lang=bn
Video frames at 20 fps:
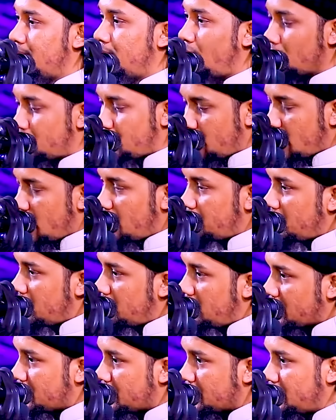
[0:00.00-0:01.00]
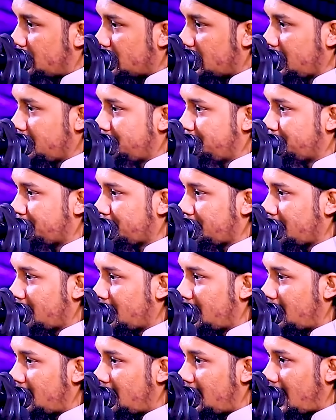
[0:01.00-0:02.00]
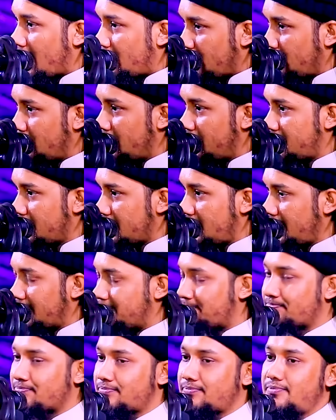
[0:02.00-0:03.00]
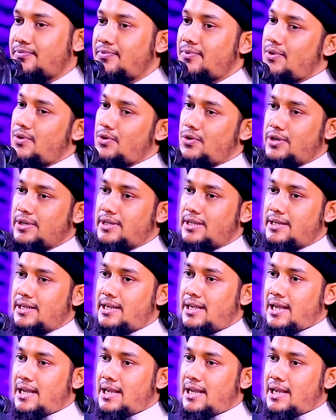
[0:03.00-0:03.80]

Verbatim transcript: বছরের পর বছর ধরে এখনো হয়েছে কি হয়নি